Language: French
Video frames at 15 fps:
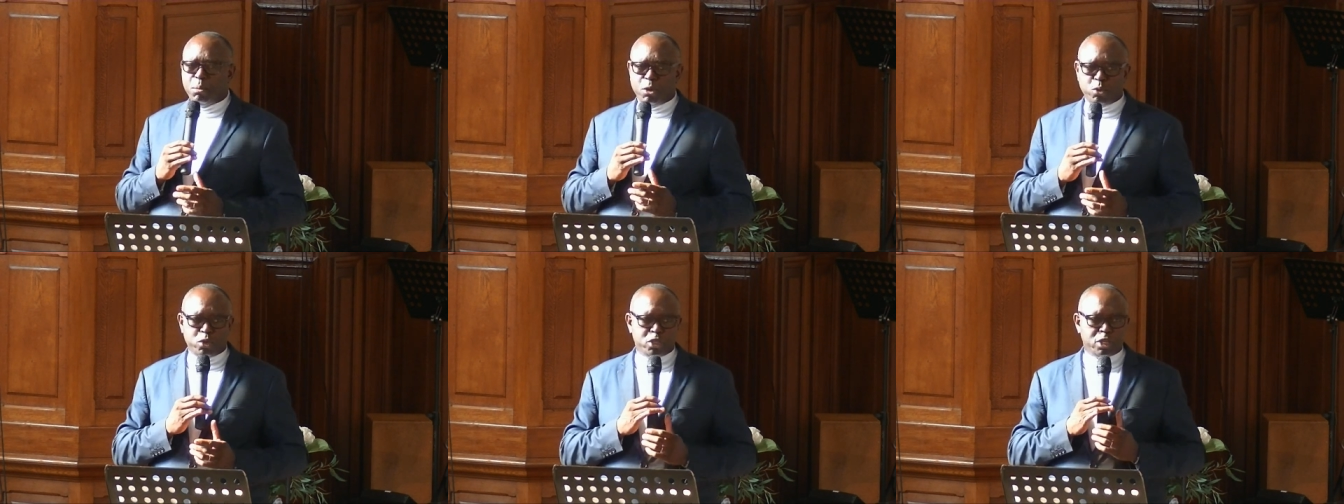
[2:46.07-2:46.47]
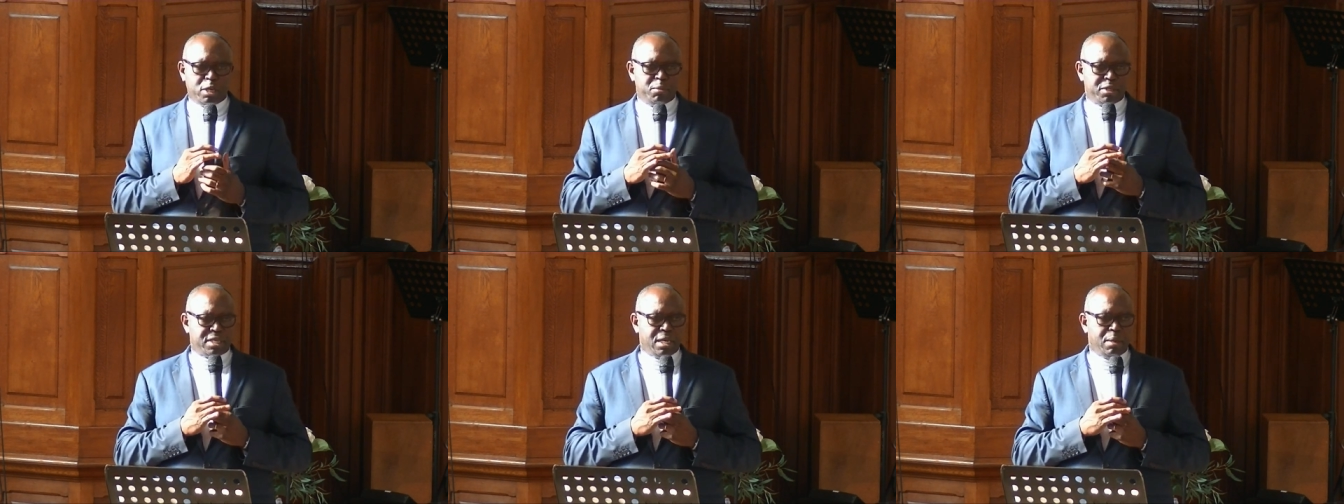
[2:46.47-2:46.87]
mais nous
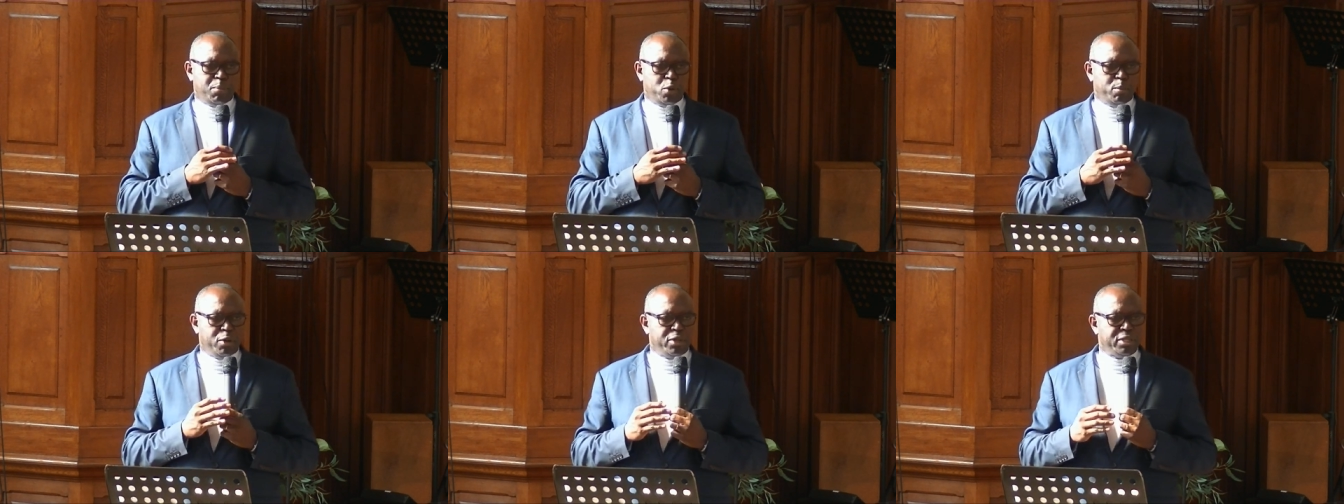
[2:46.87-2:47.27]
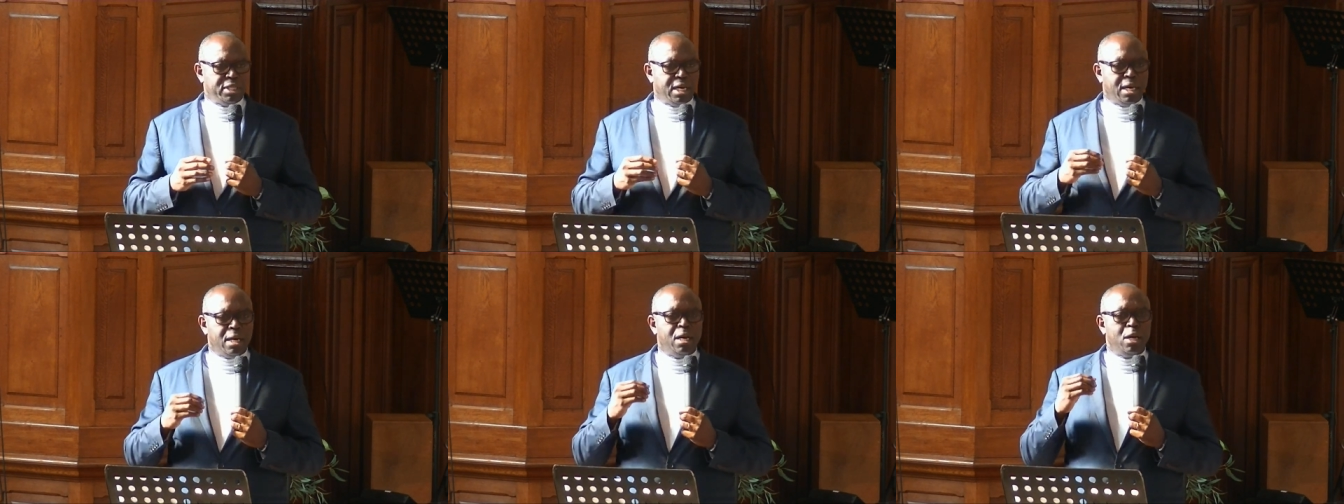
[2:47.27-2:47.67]
sommes simplement
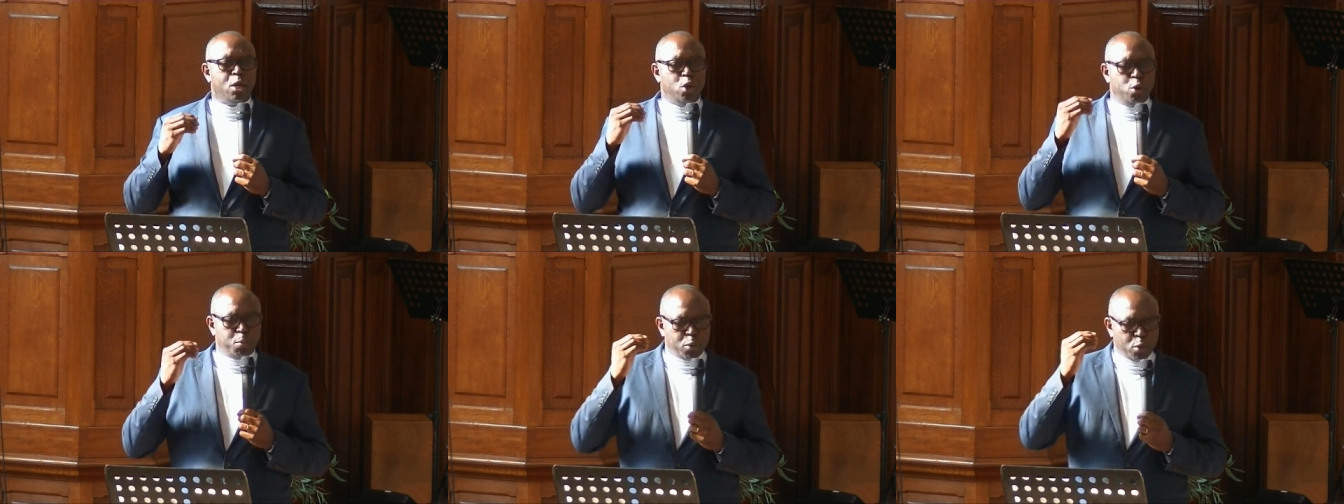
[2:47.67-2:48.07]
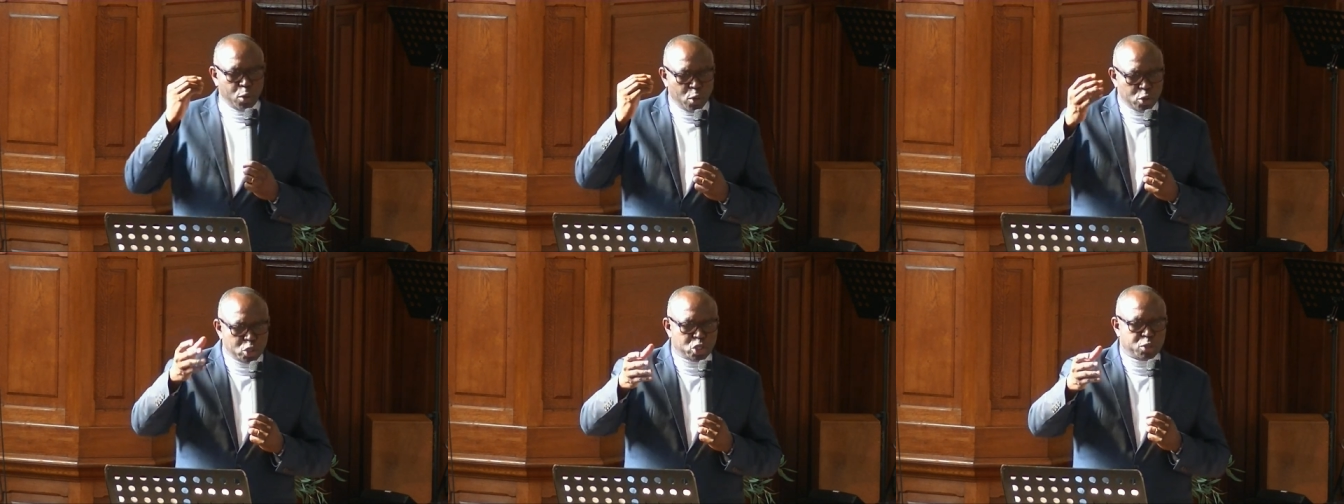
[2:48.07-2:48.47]
dans le
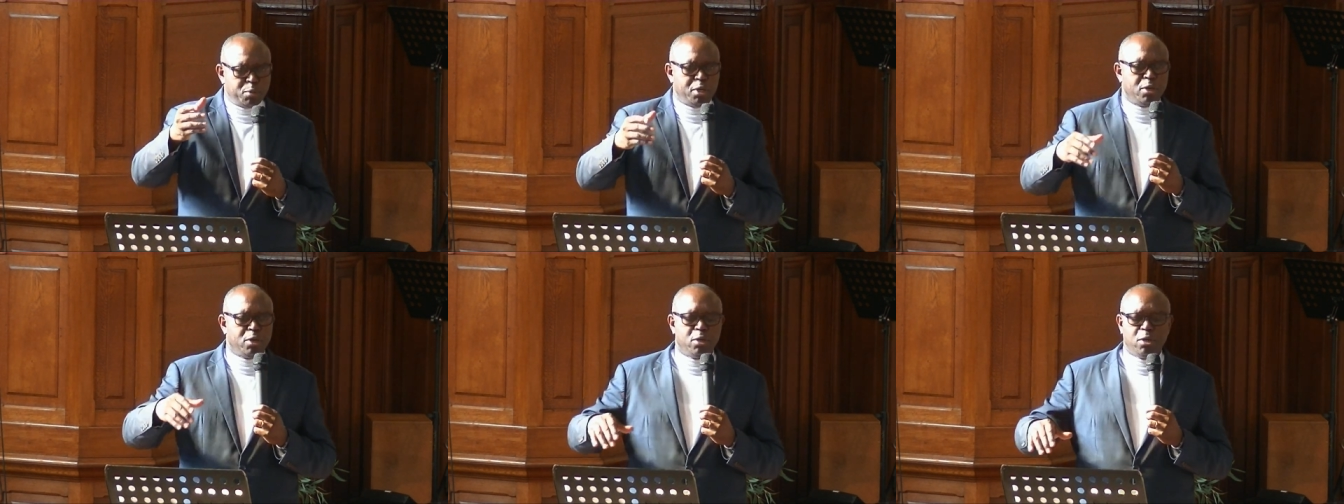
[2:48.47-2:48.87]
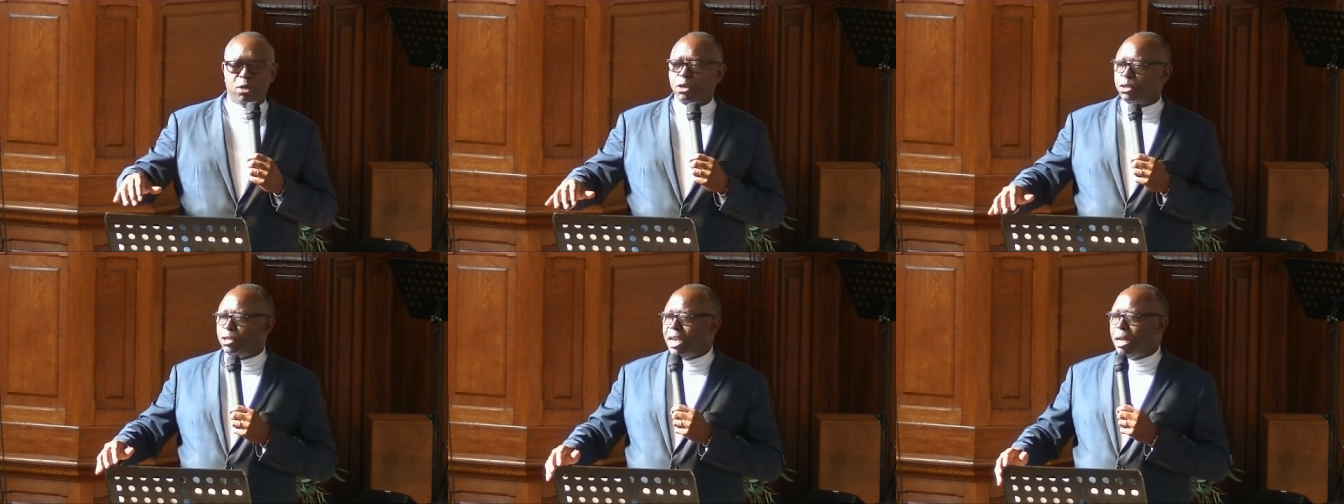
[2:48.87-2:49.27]
prolongement
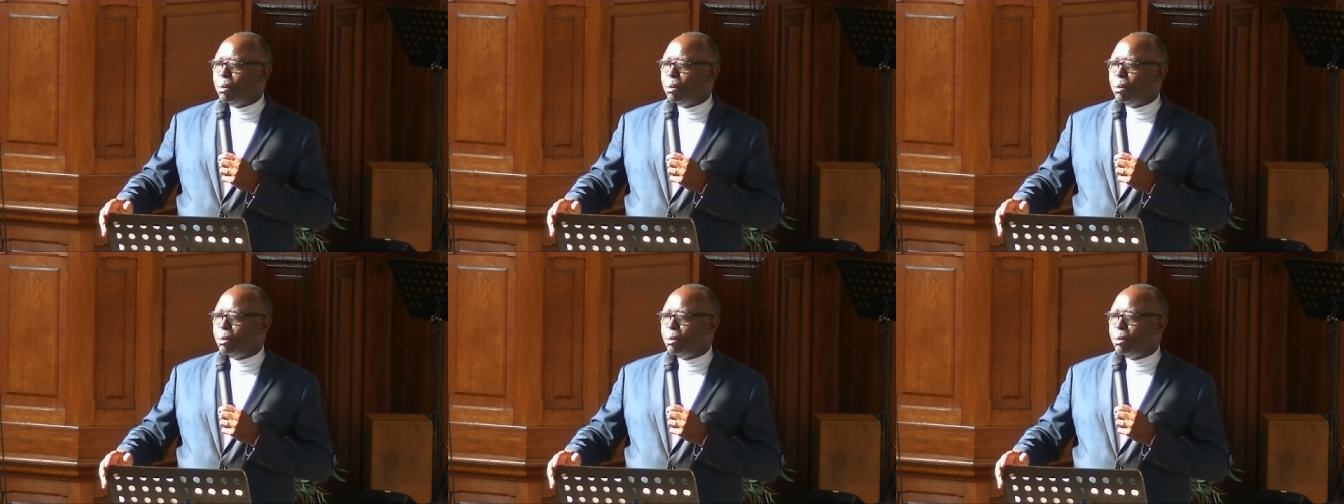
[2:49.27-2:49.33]
de